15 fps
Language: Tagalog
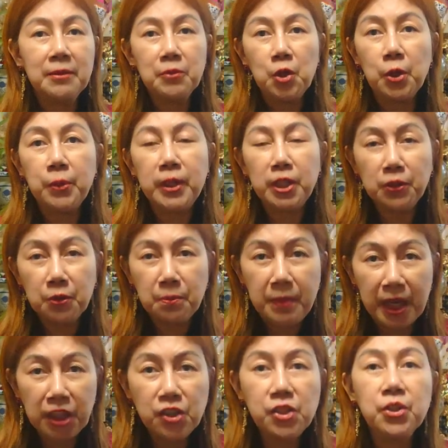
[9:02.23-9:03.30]
that I'm going to
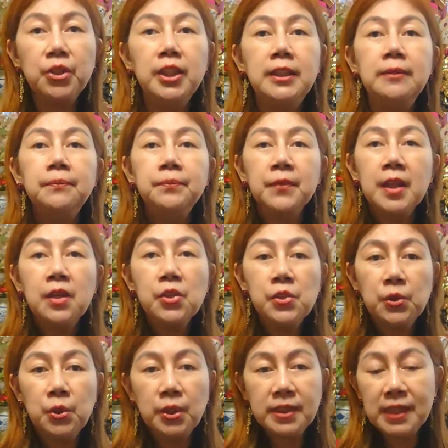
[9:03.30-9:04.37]
mention
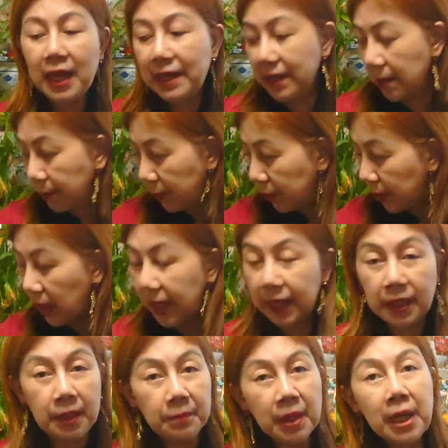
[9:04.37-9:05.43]
so sana po
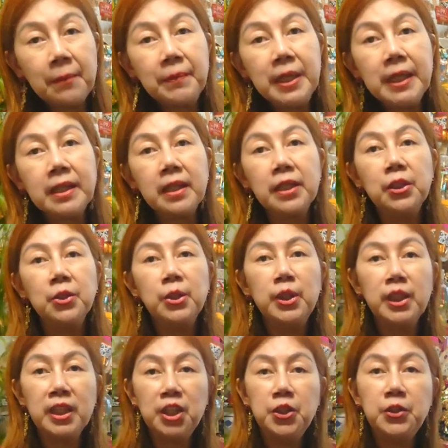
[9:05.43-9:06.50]
ay makabili kayo
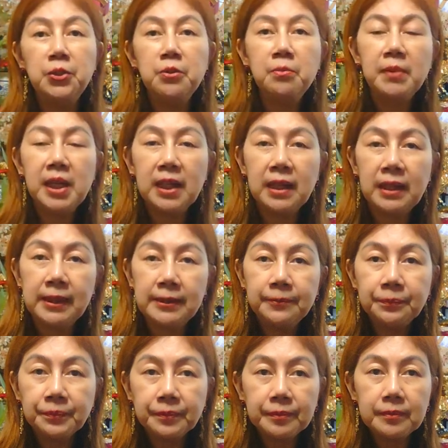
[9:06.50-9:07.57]
ng inyong mga
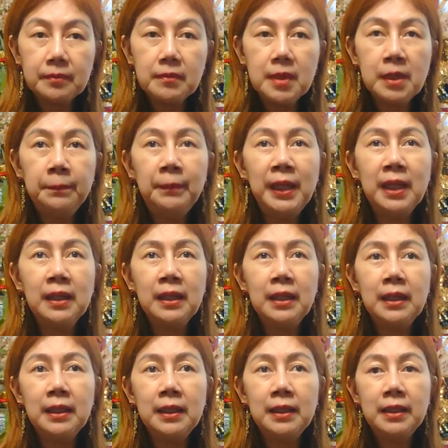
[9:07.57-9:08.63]

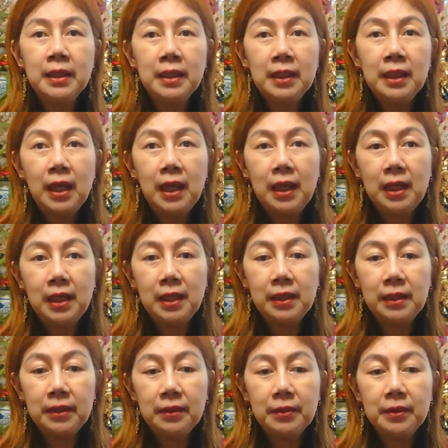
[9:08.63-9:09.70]
mga
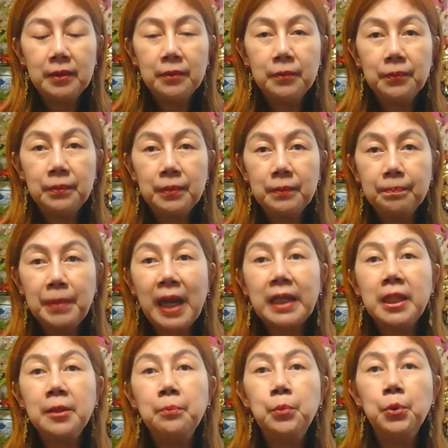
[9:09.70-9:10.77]
uh,
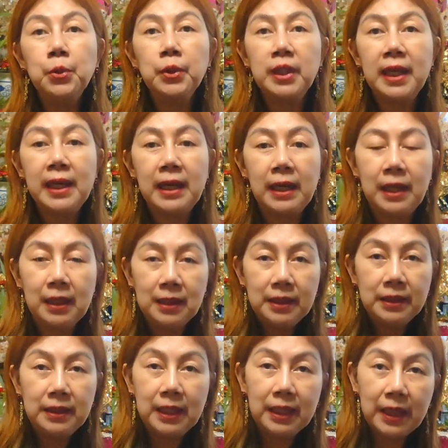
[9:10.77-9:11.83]
pocketbook na
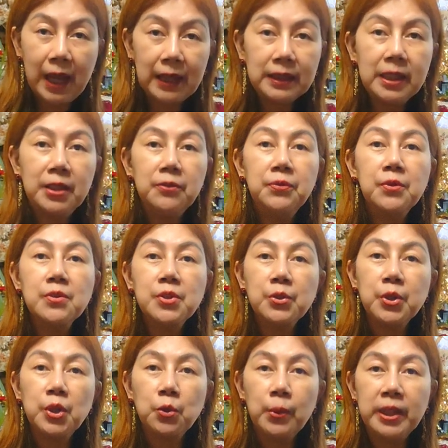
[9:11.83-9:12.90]
ng ating Feng
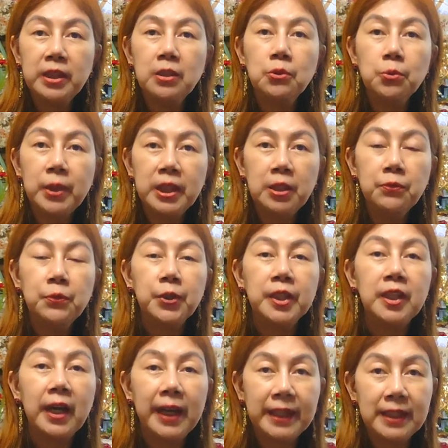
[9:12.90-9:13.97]
Shui 2024
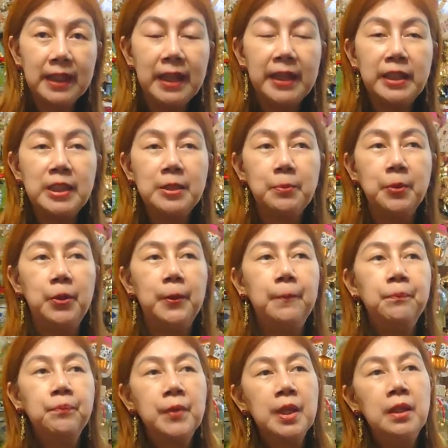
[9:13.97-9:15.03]
guidelines po.